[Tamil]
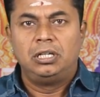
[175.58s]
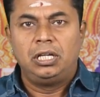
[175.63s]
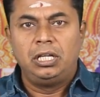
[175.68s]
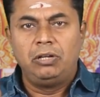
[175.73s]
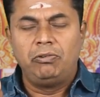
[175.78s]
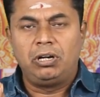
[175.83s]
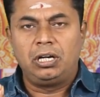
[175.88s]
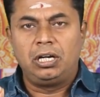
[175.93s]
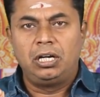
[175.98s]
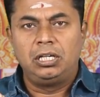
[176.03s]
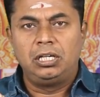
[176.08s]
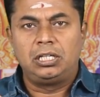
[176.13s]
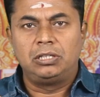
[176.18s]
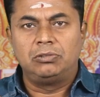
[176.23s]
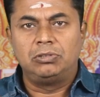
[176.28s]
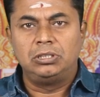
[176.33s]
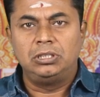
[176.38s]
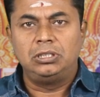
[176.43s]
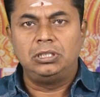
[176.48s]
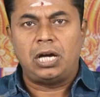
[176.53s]

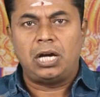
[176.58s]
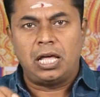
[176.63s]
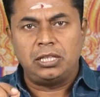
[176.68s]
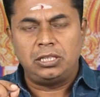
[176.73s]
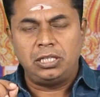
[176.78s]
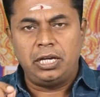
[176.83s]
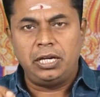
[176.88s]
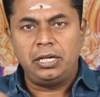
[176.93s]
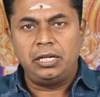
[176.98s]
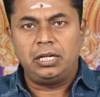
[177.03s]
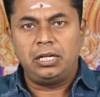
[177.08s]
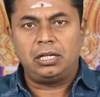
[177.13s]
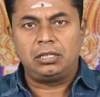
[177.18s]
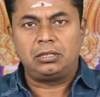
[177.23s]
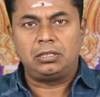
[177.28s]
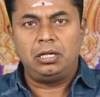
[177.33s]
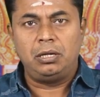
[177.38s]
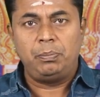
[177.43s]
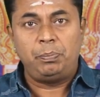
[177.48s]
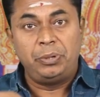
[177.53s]
இவர்களுக்கு வந்து அதே
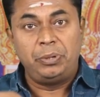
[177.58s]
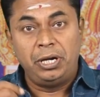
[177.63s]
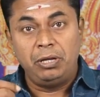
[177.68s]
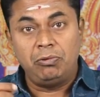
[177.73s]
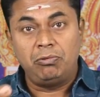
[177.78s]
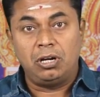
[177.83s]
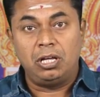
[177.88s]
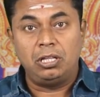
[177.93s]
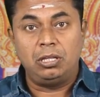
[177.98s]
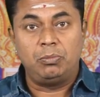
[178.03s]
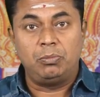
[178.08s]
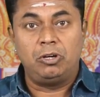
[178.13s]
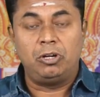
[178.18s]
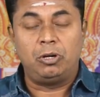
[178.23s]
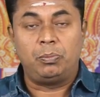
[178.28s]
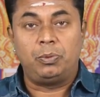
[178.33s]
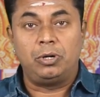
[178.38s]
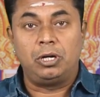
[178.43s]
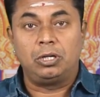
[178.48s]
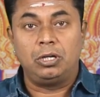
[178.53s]
நேரத்தில்
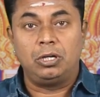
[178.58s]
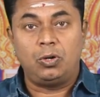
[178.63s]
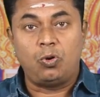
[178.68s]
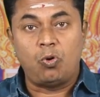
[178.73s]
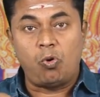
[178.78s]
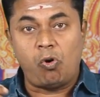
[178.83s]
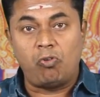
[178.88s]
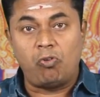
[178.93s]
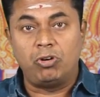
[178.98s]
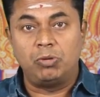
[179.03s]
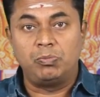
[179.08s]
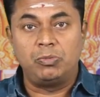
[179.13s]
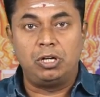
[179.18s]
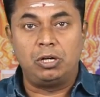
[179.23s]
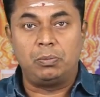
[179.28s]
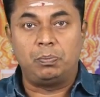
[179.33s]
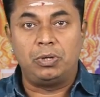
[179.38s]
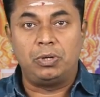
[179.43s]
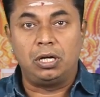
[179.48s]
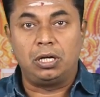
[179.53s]
பிடிவாதமாக இருப்பாங்க கோபமாக
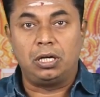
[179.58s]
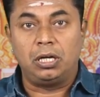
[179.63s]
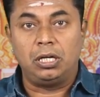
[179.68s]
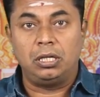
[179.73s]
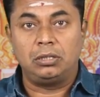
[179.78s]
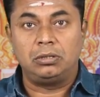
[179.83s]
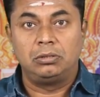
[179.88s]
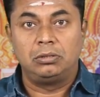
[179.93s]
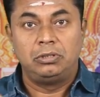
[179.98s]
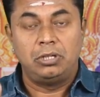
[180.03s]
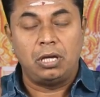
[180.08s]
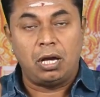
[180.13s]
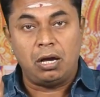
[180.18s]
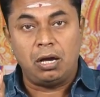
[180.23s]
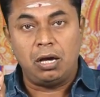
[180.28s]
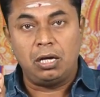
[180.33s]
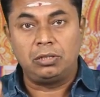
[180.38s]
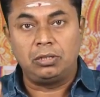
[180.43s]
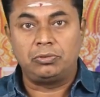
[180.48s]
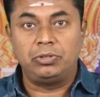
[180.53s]
இருப்பாங்க
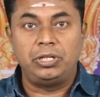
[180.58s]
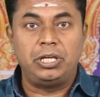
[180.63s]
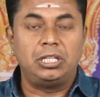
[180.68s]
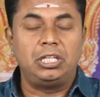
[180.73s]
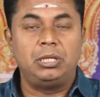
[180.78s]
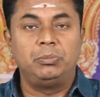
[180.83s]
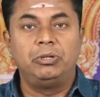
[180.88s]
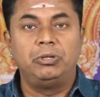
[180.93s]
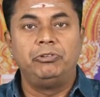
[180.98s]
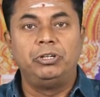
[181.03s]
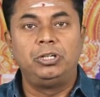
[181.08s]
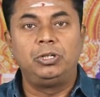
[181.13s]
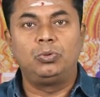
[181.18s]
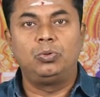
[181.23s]
யாருக்கும் எதையுமே விட்டு